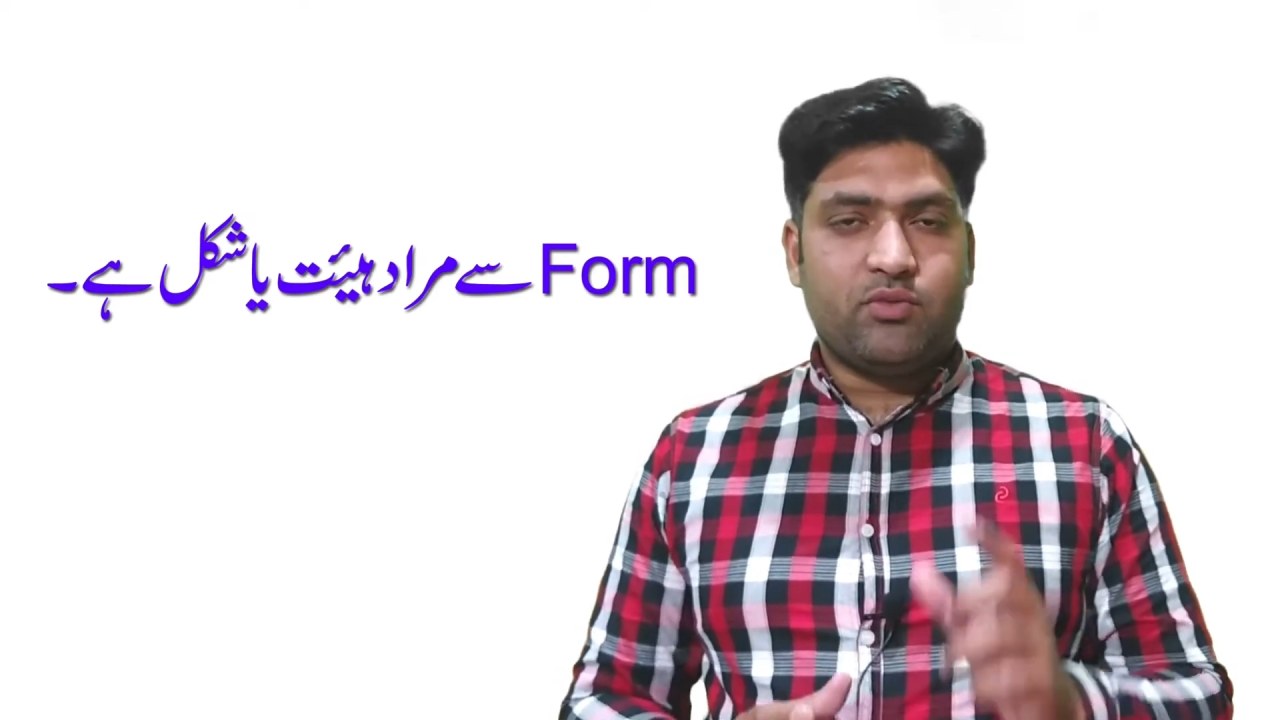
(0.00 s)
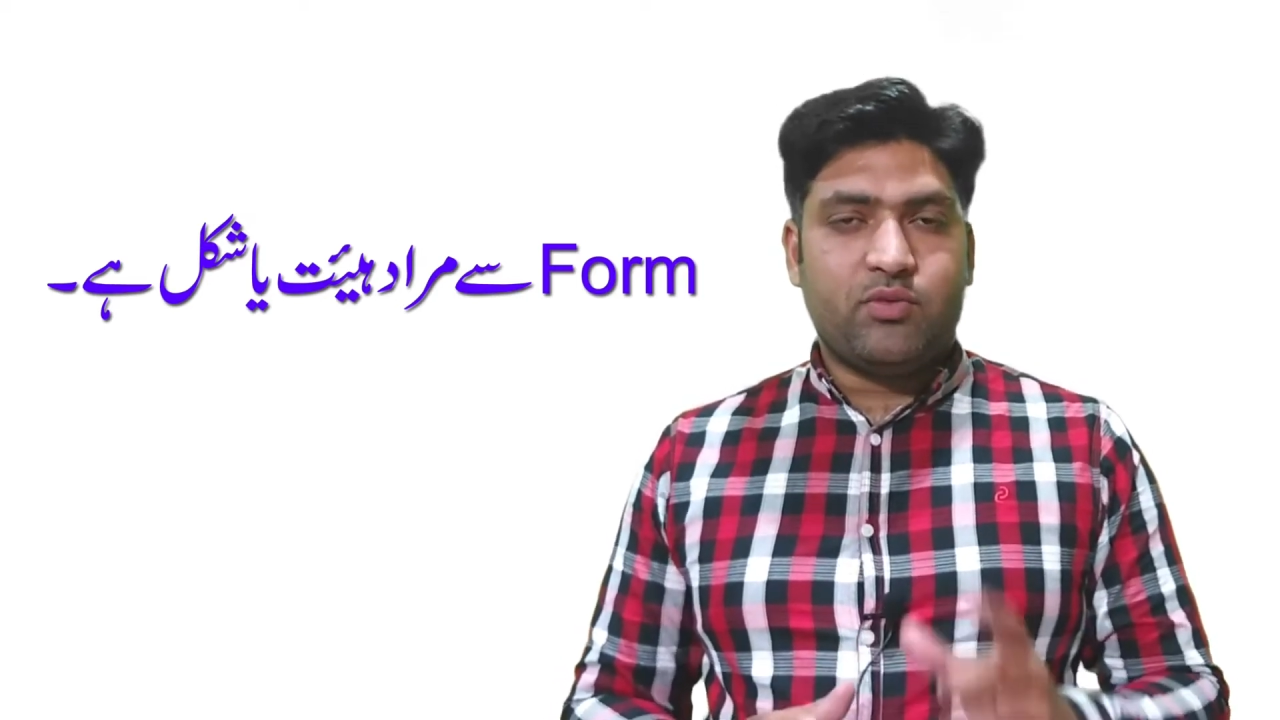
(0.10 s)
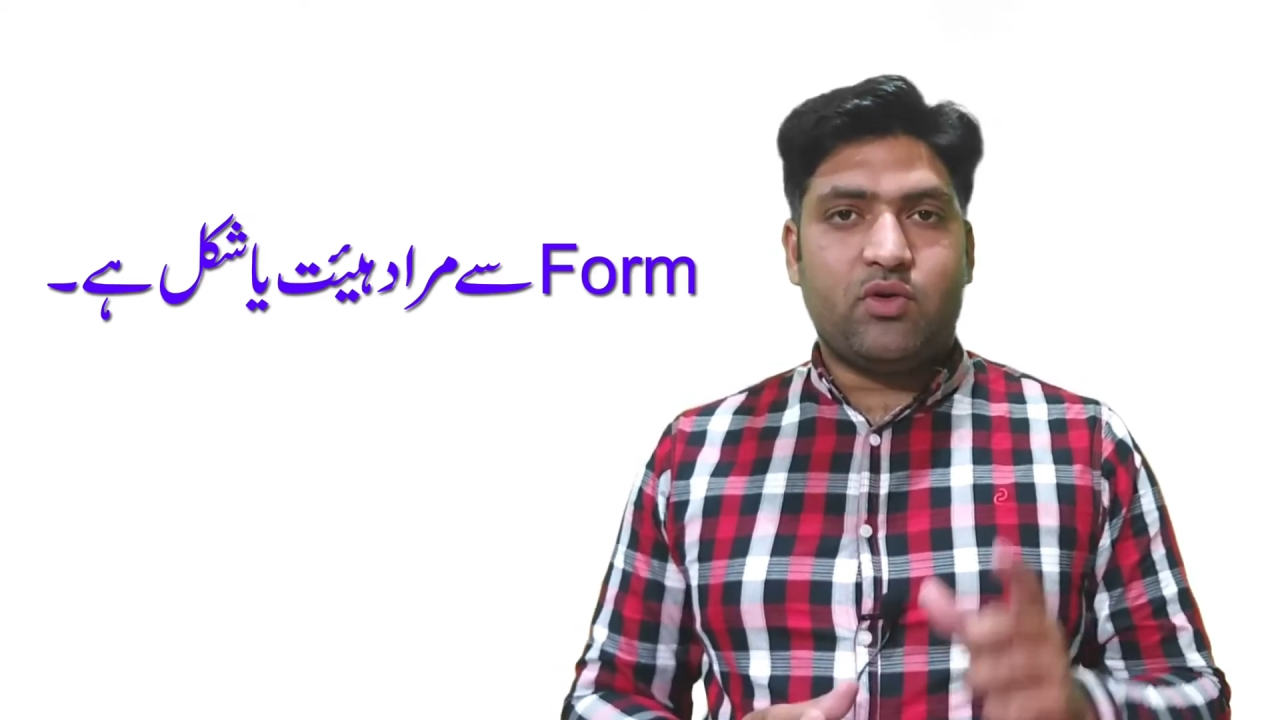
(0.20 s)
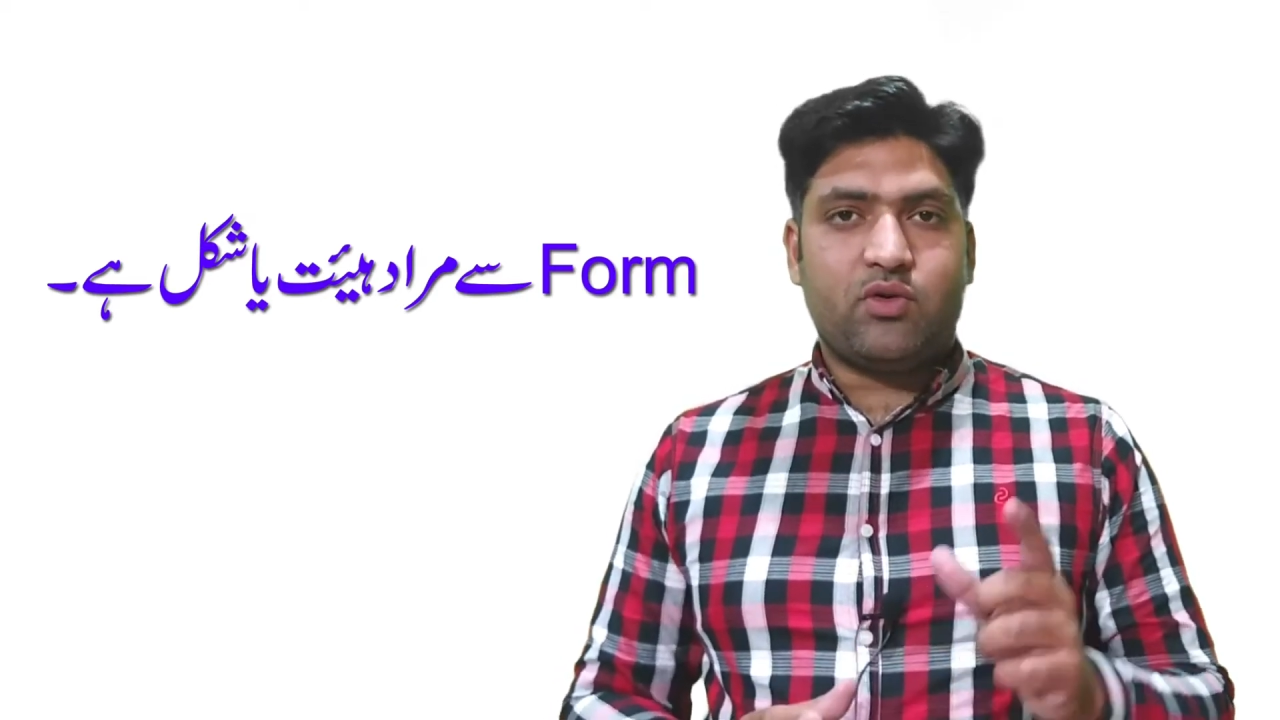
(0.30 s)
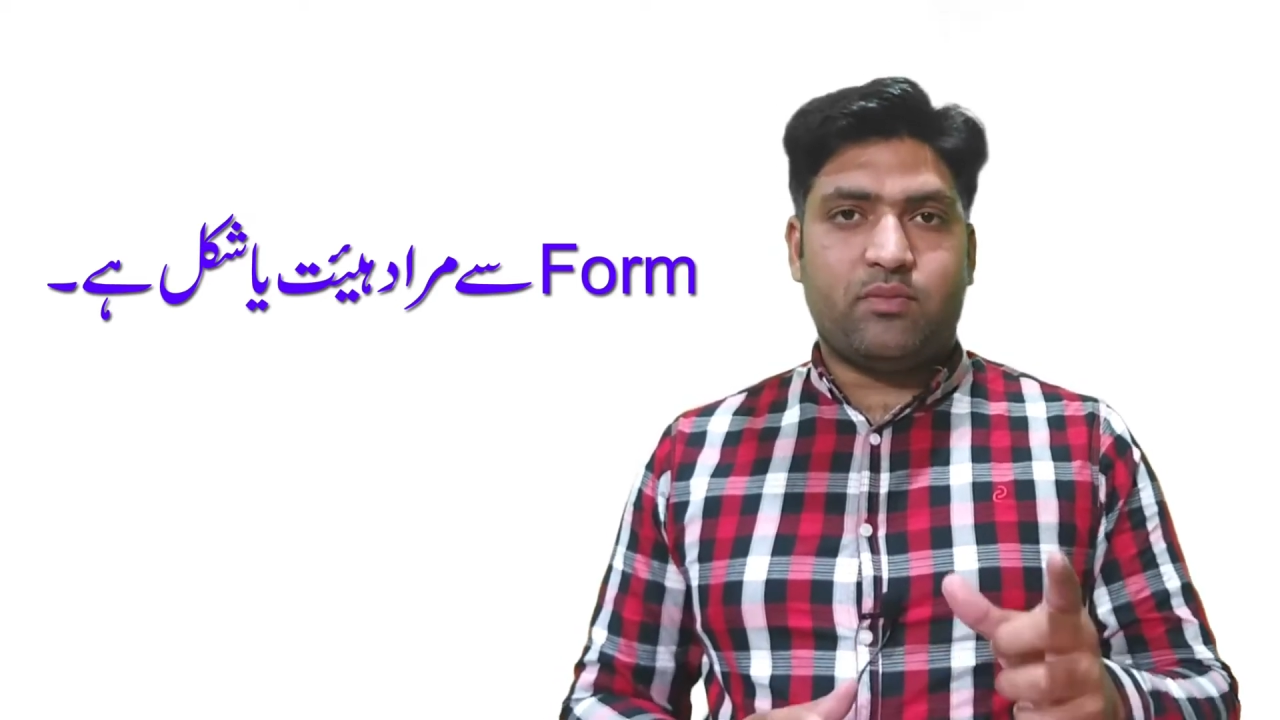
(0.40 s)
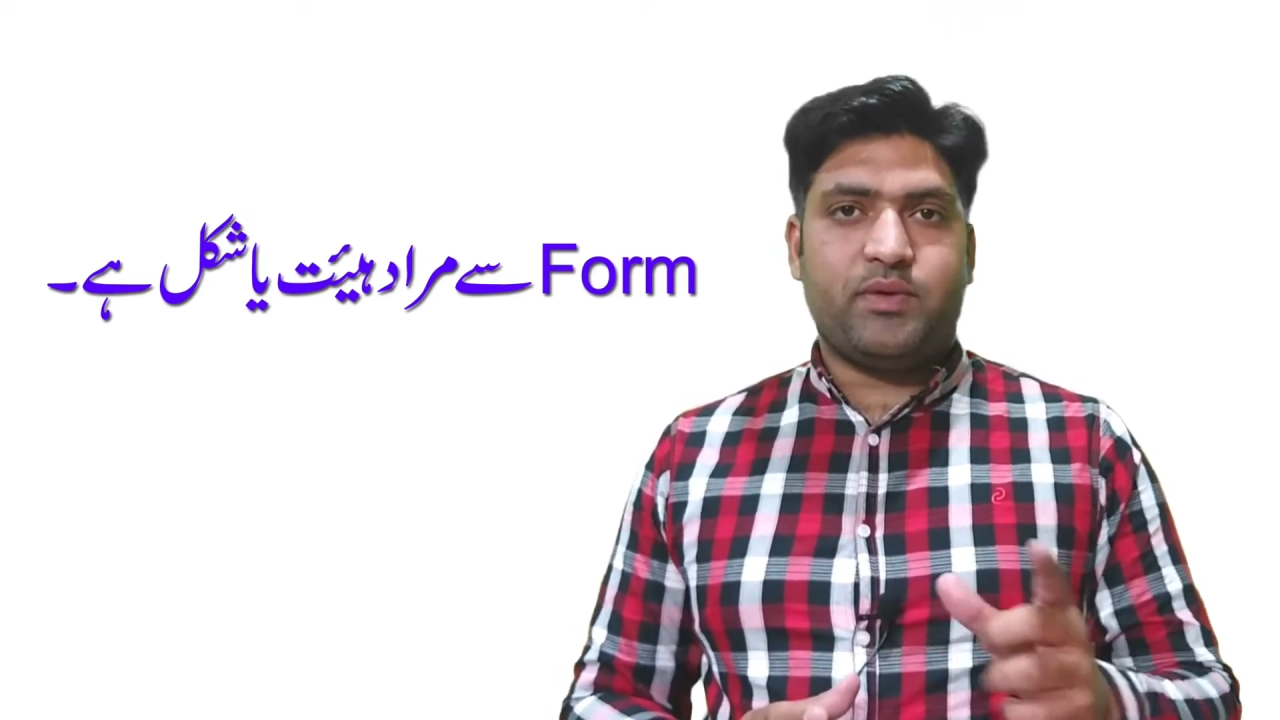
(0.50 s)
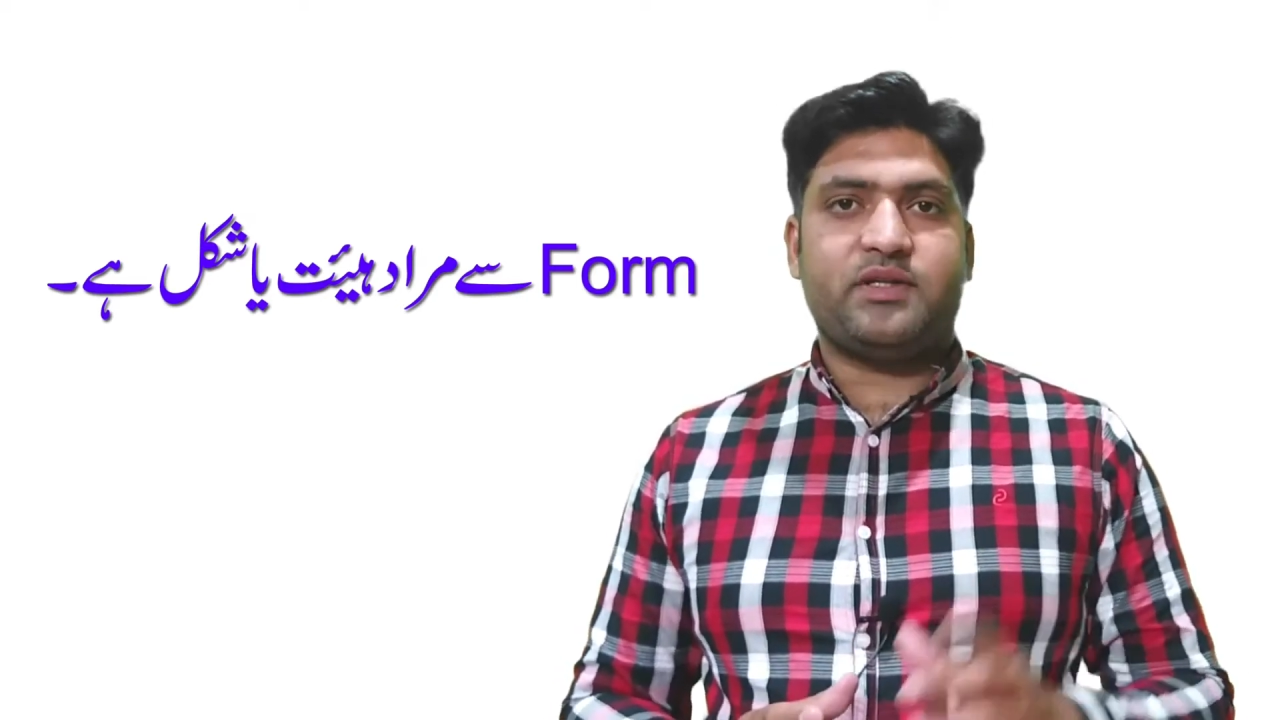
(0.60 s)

जुमलों को